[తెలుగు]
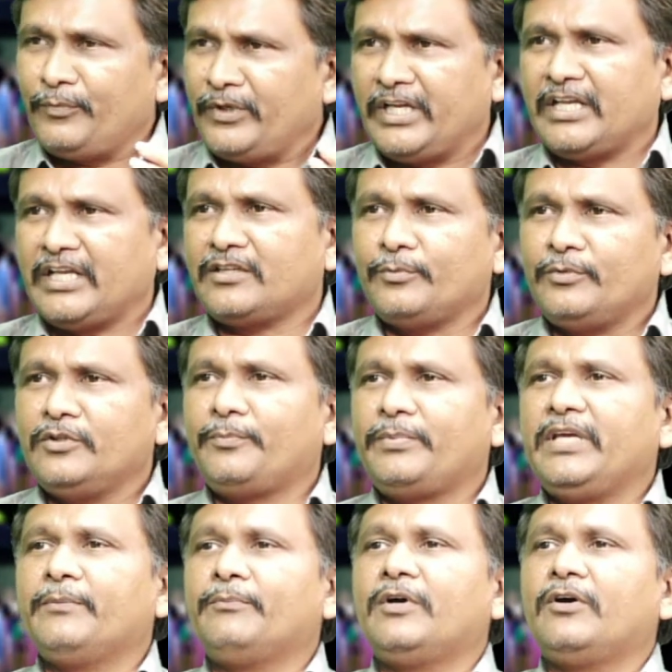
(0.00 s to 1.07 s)
నేను అంతకుముందు
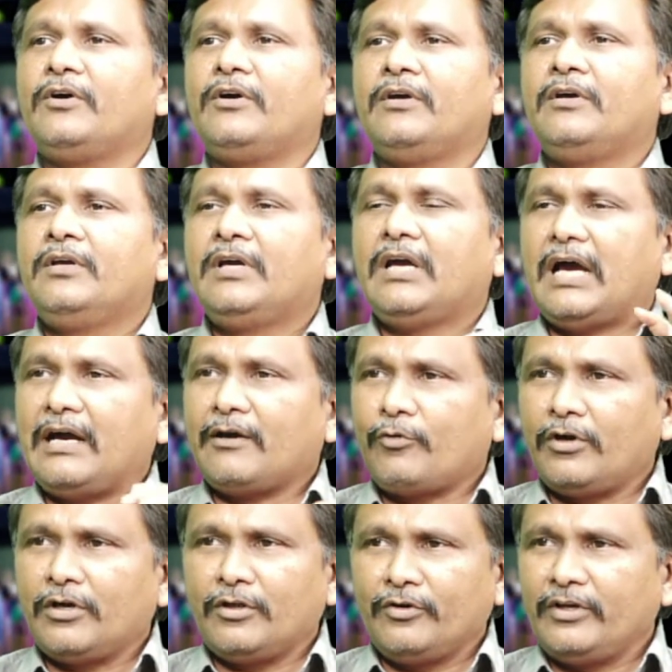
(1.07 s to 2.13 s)
పిఎం ఆ
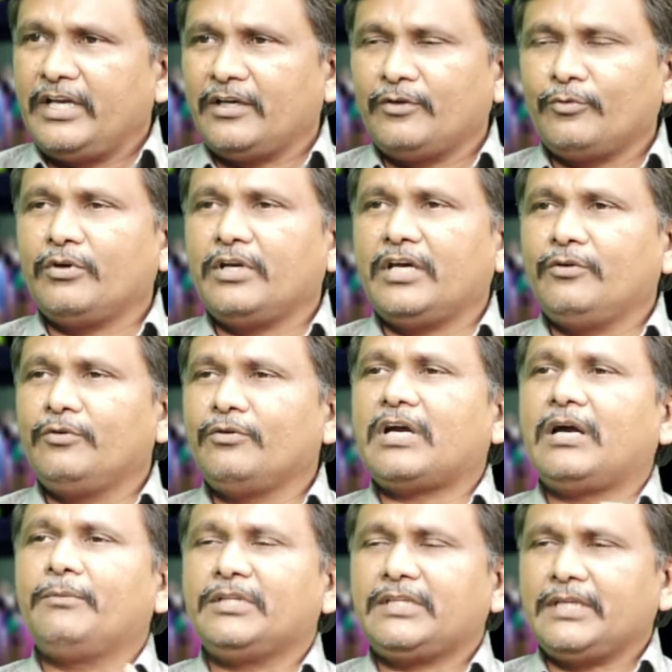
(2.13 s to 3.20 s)
కోణంలోనే అనుకున్నాను
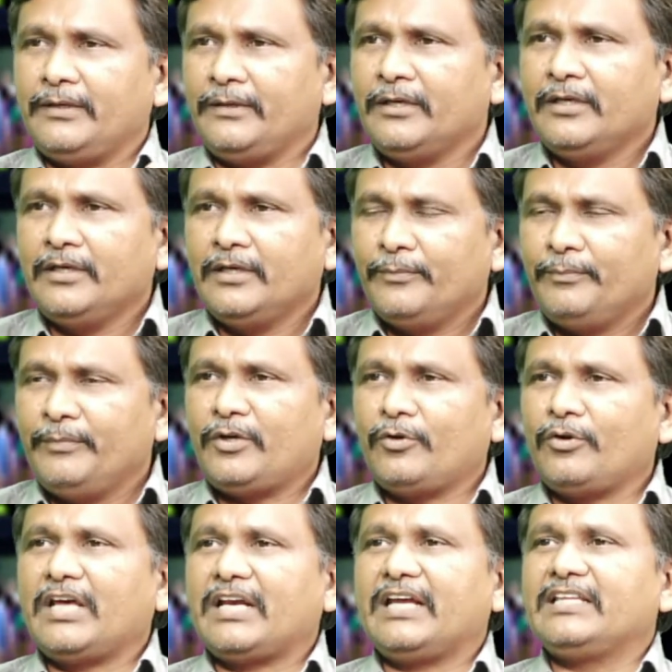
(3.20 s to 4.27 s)
కాకపోతే మీరు
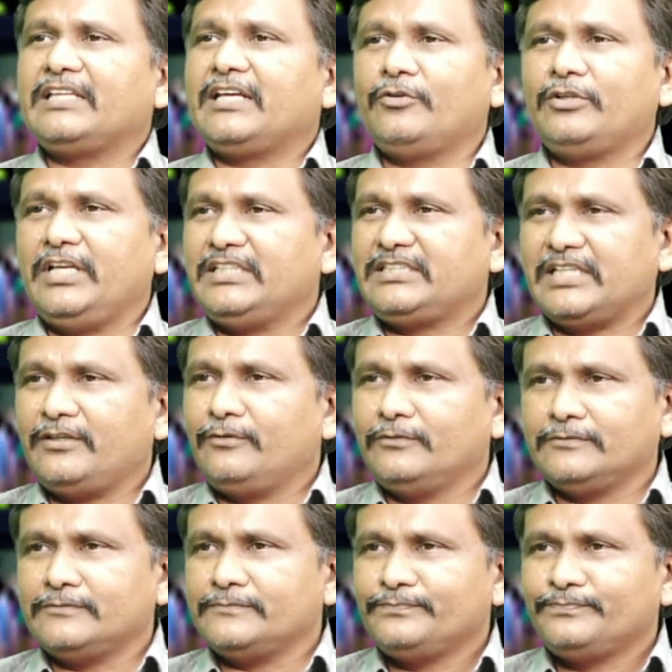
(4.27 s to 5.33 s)
ఉన్నారు కదా అని వదిలేశాను
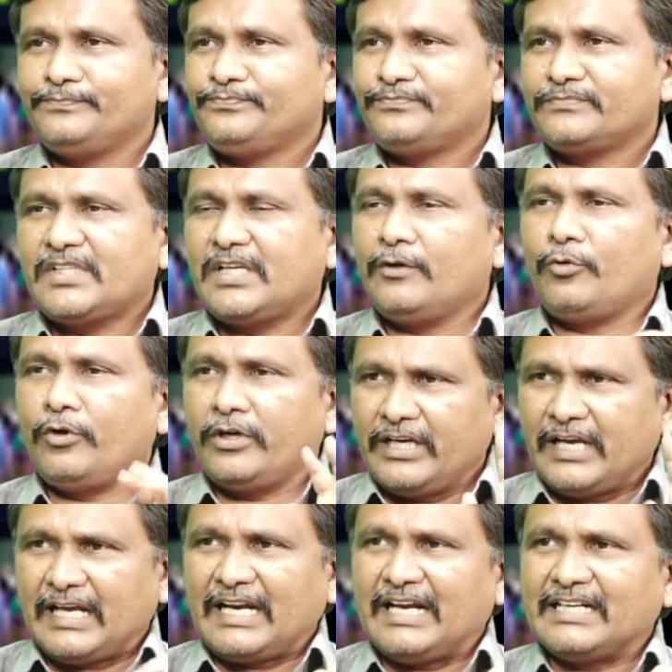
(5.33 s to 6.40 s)

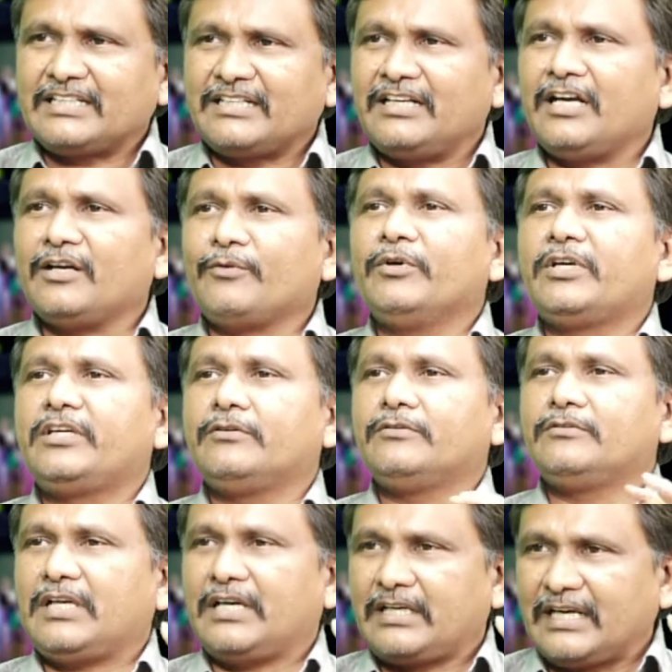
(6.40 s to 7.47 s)
ఇంకోటి నా రాష్ట్రం నాకు ముఖ్యం
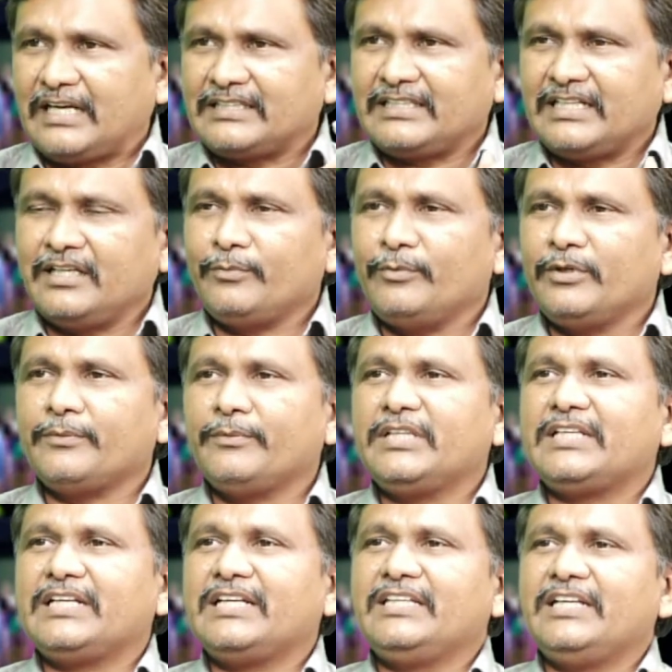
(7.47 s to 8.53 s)
నాకు రాష్ట్రానికి
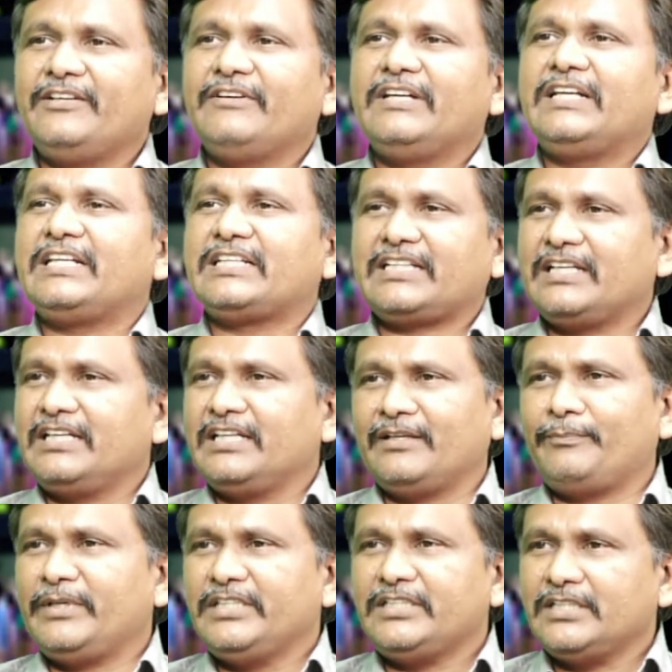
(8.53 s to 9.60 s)
ముఖ్యమంత్రిగా చేయడం అంటే ఇష్టంగా
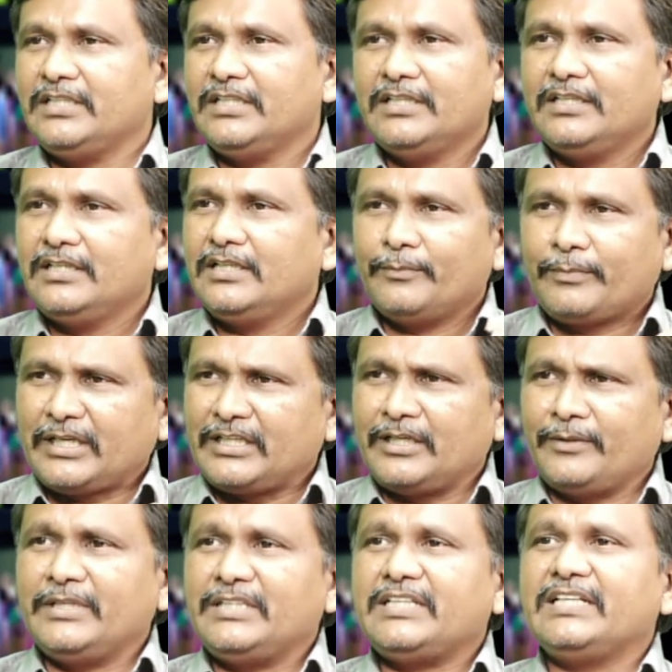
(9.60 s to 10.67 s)
తప్పించి
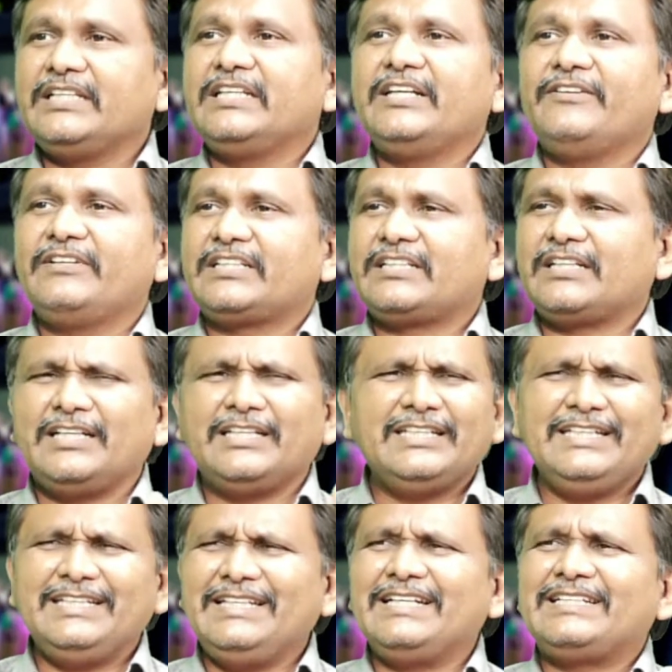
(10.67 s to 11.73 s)
ప్రధానమంత్రిగా చేయడం ఇష్టం
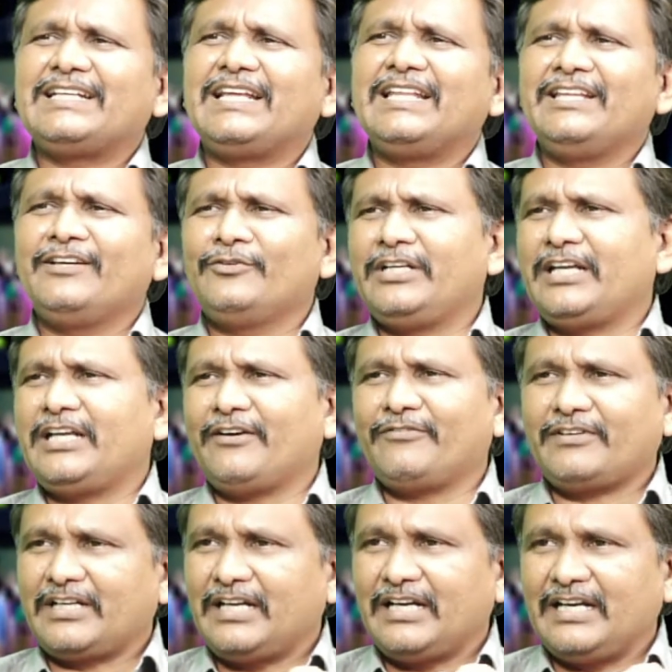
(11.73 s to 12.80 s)
లేదు ఈ దేశాలదే ఉందండి
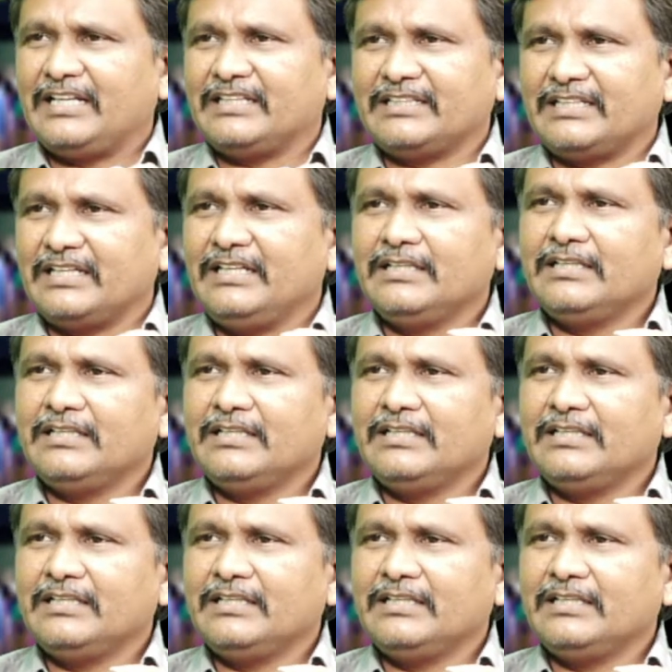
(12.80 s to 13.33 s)
ఆఫ్టర్ ఆల్ వాళ్ళంతా